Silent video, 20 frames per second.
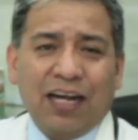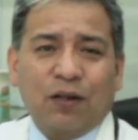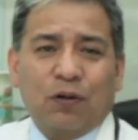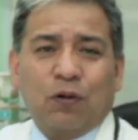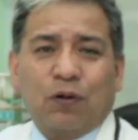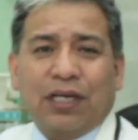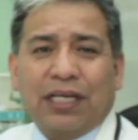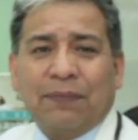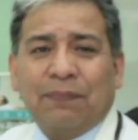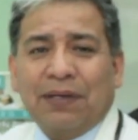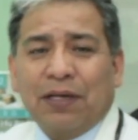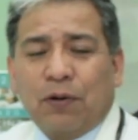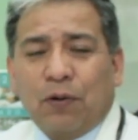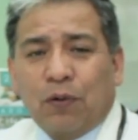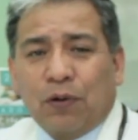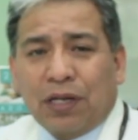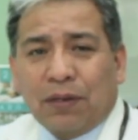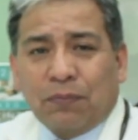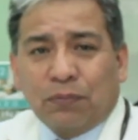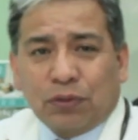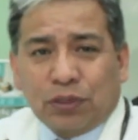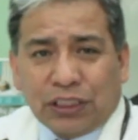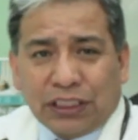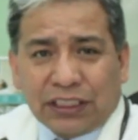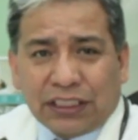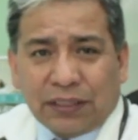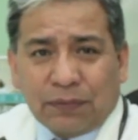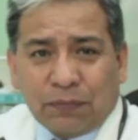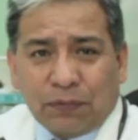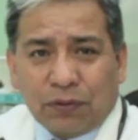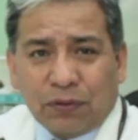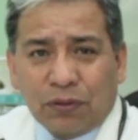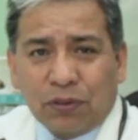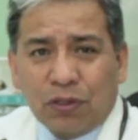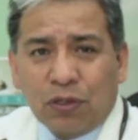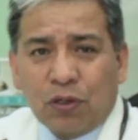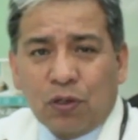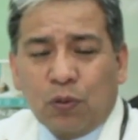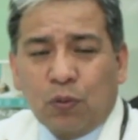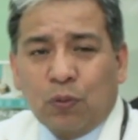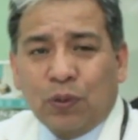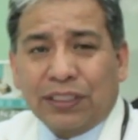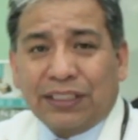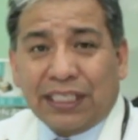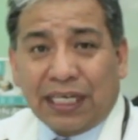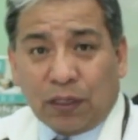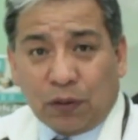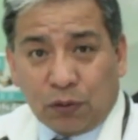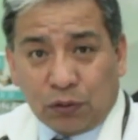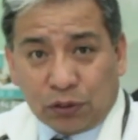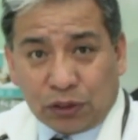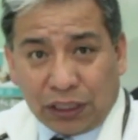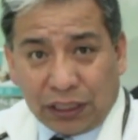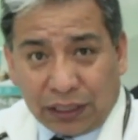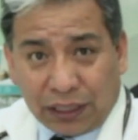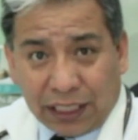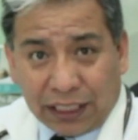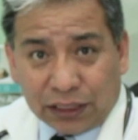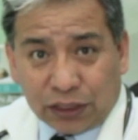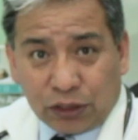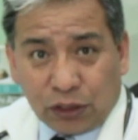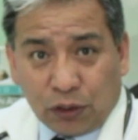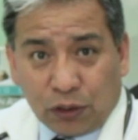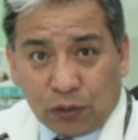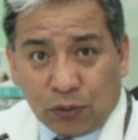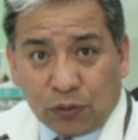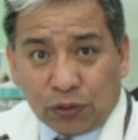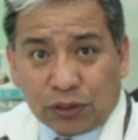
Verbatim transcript: Algo que mejora muchísimo nuestra concentración,